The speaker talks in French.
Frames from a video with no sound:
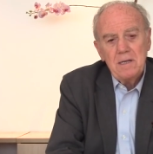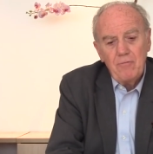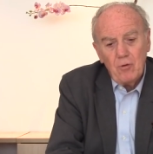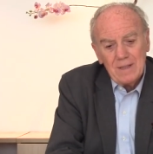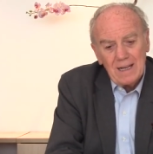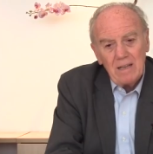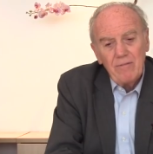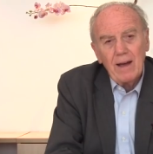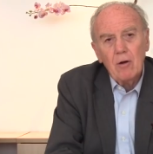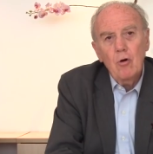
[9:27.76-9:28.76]
il faut aller
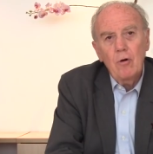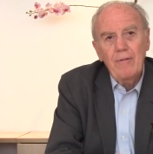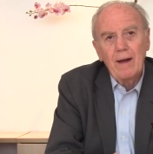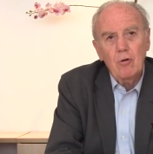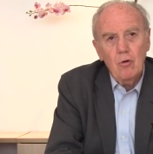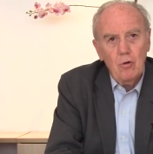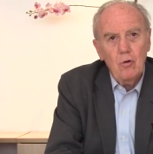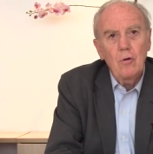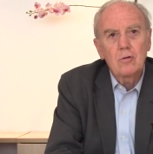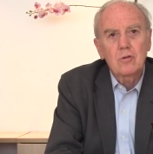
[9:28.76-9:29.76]
vers le vers
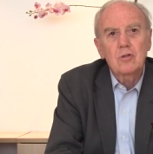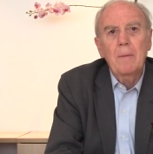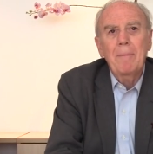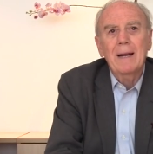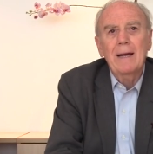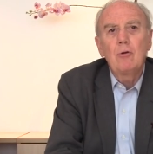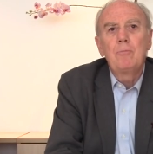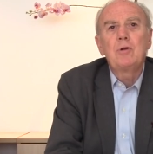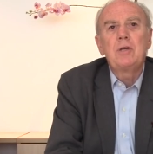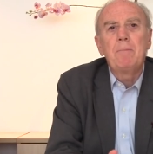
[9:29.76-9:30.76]
le, ce que j'appellerais le
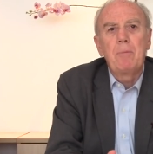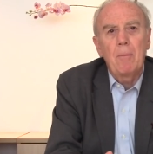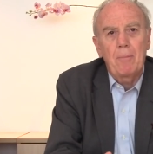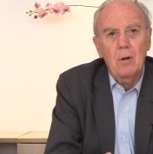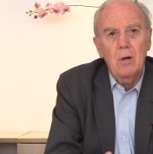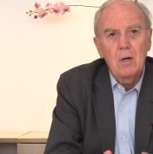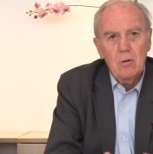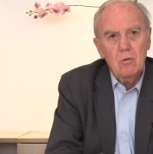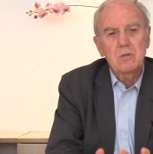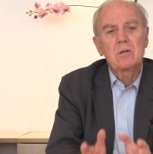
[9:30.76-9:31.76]
petit peuple,
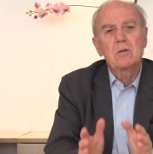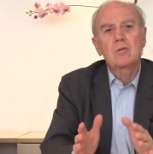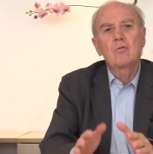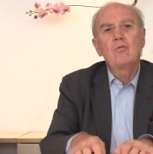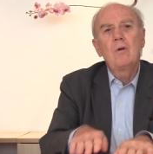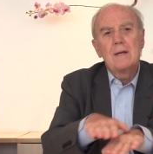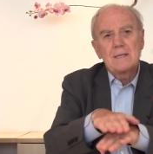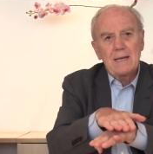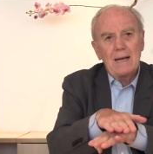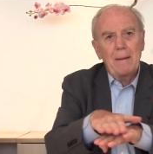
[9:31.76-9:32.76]
au sens où
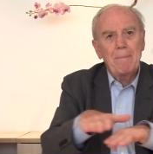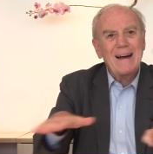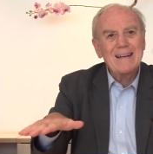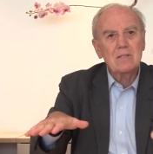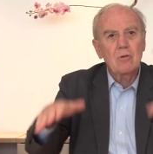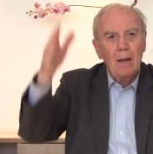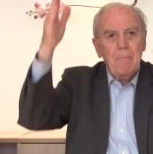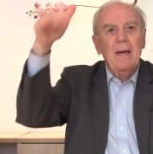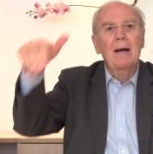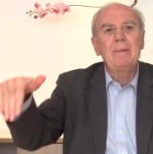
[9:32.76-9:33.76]
c'est la base de la
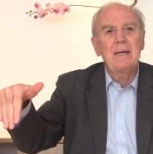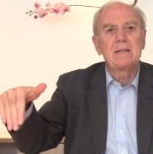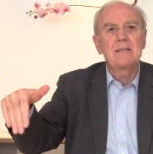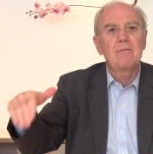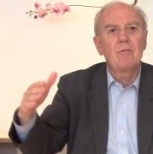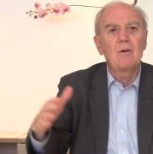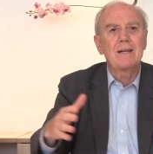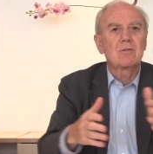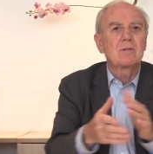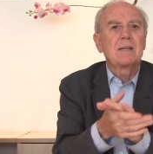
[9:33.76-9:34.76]
pyramide, si vous
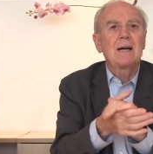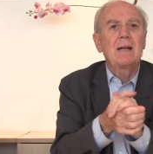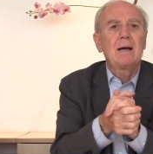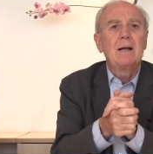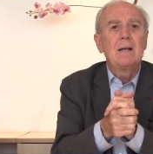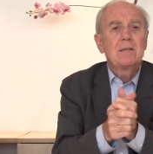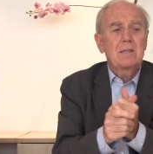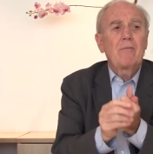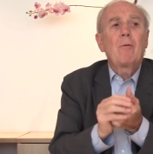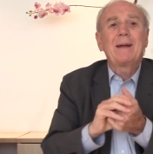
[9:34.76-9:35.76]
voulez, sociale.
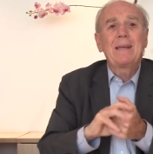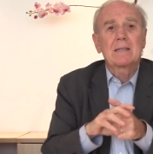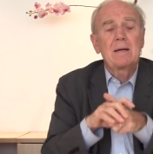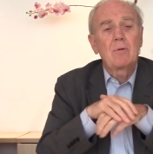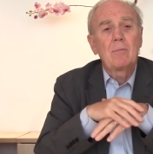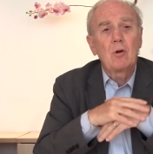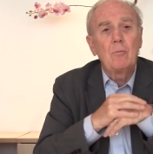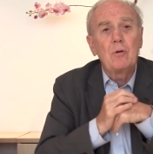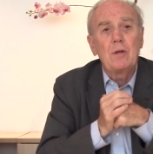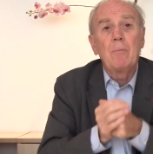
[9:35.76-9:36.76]
Ça ne veut pas dire simplement le
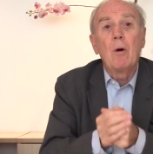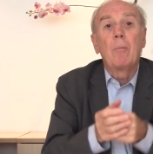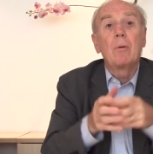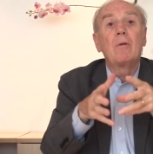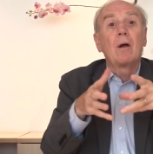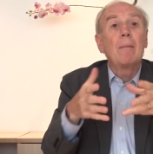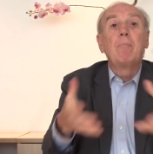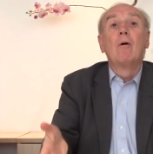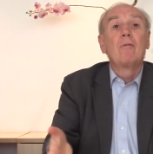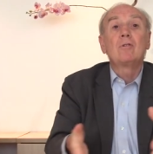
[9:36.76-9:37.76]
petit peuple dans la
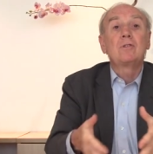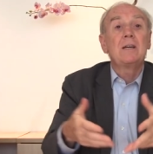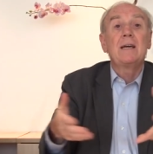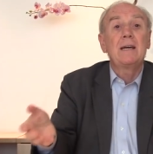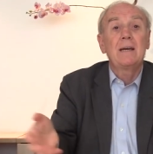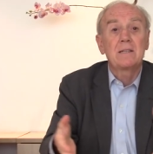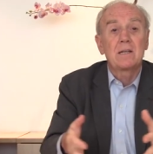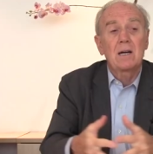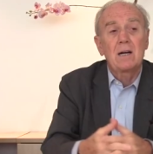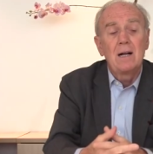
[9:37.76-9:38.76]
pauvreté,
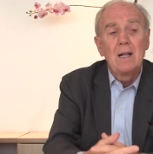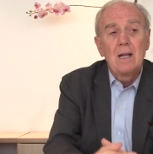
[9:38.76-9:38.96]
etc.